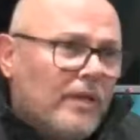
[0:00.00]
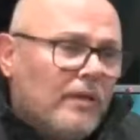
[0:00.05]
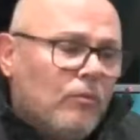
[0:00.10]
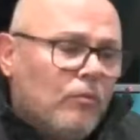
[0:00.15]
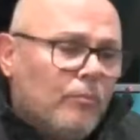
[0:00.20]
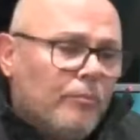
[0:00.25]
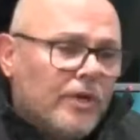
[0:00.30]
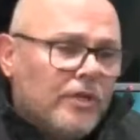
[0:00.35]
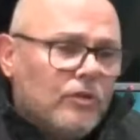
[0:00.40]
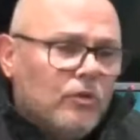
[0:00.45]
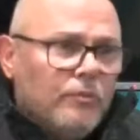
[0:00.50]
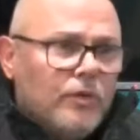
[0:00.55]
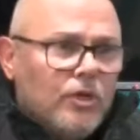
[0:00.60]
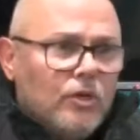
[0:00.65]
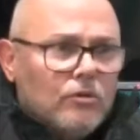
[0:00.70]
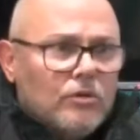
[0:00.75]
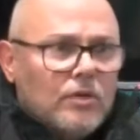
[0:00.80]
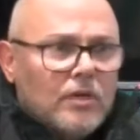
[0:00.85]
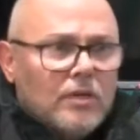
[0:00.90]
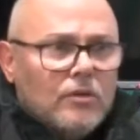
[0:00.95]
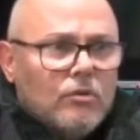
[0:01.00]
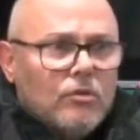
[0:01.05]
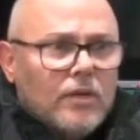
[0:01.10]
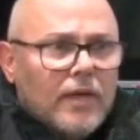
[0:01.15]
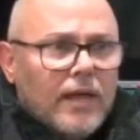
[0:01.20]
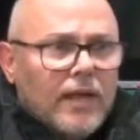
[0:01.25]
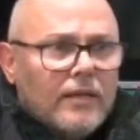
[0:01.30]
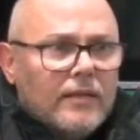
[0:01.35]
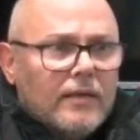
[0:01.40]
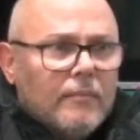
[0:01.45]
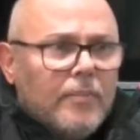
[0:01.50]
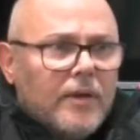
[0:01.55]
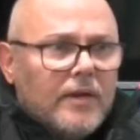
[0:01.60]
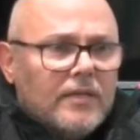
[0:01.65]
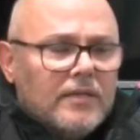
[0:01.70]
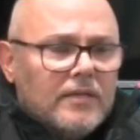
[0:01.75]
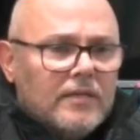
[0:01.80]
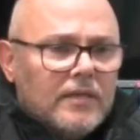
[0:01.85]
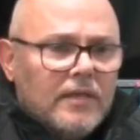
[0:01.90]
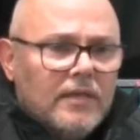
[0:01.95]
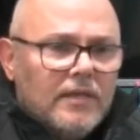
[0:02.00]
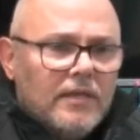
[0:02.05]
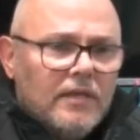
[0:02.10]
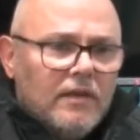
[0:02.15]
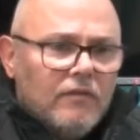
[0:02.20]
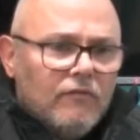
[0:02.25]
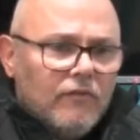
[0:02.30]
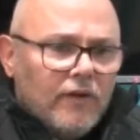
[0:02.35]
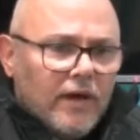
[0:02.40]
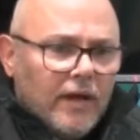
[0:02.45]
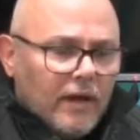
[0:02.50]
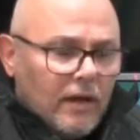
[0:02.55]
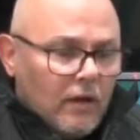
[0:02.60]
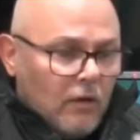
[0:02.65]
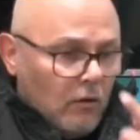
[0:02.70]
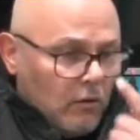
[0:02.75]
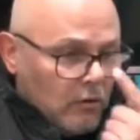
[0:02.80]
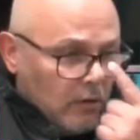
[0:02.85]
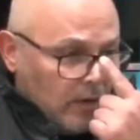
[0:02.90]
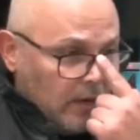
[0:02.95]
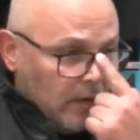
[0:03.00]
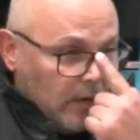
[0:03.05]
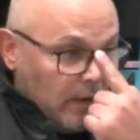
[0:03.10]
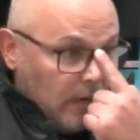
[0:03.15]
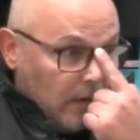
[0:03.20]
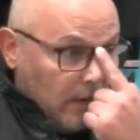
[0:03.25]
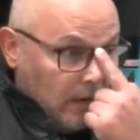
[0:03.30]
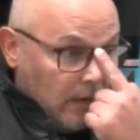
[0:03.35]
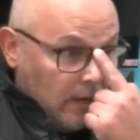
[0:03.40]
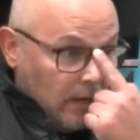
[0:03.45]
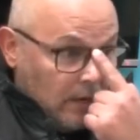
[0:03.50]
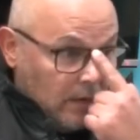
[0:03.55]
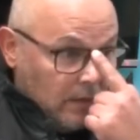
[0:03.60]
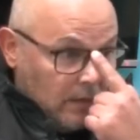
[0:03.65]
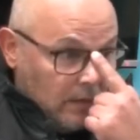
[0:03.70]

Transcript: un predominio territoriale da parte dell'ILVA con eh,